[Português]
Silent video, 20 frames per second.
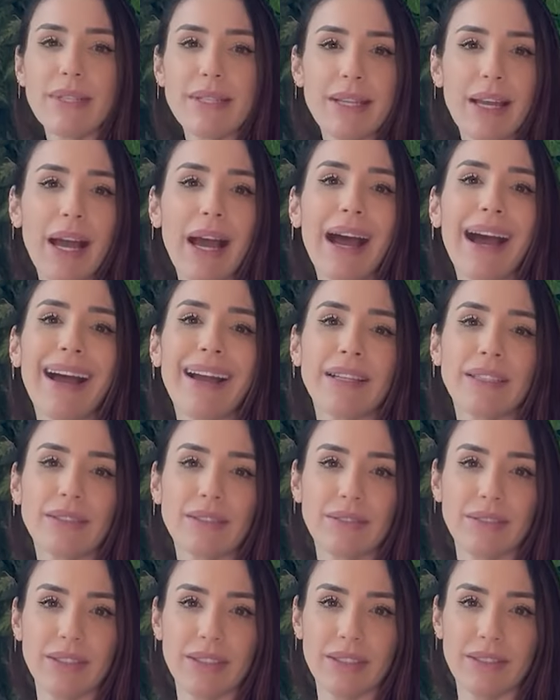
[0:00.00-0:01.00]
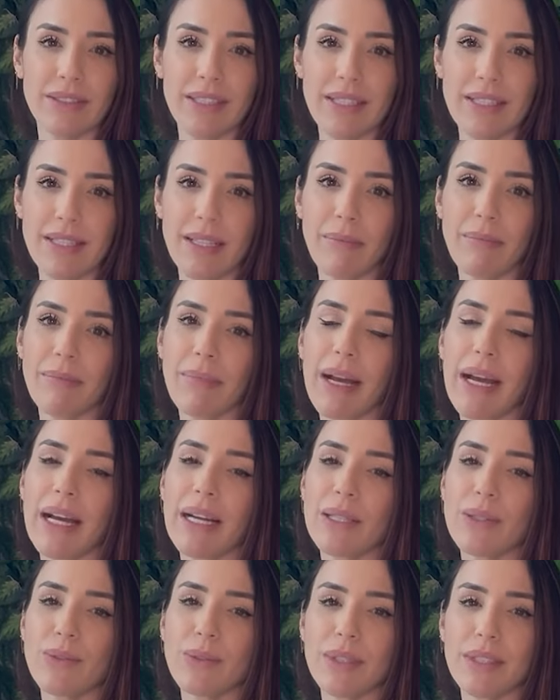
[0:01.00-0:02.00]
essa raiva, essa
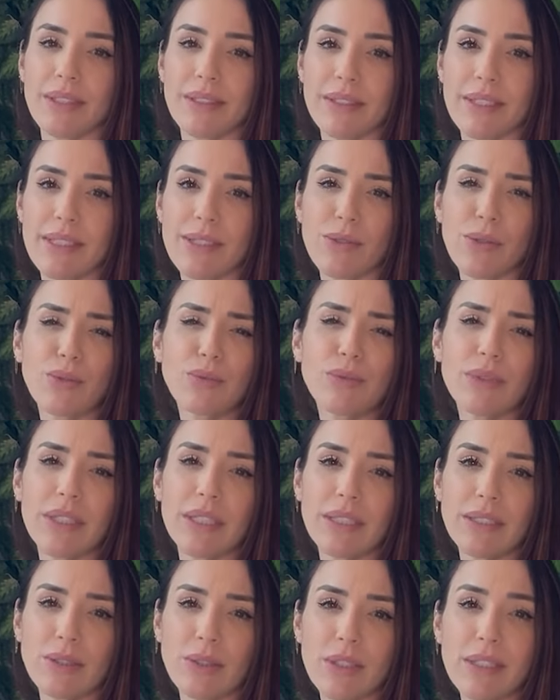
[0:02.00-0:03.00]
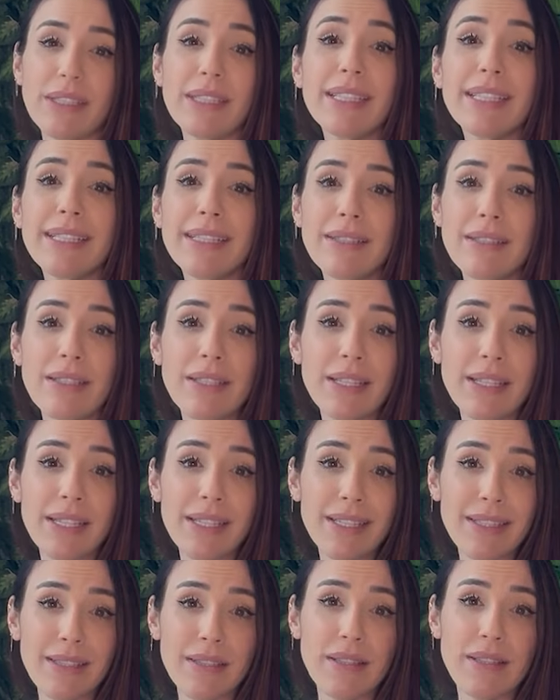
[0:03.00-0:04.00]
mágoa e soltando e
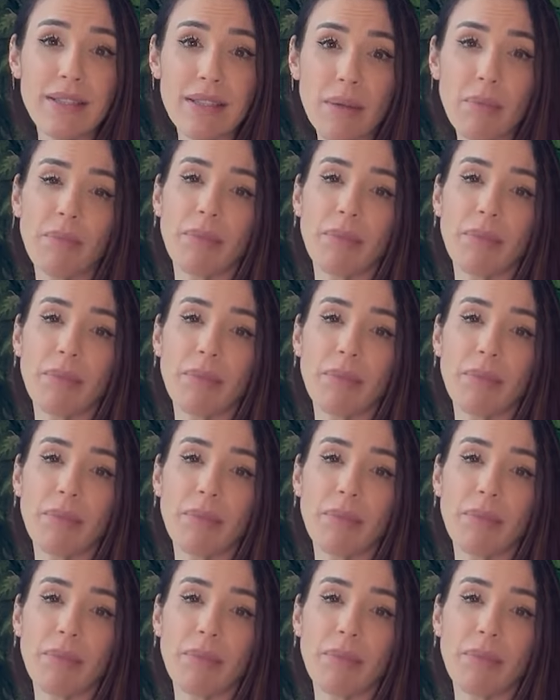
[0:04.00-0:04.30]
ir se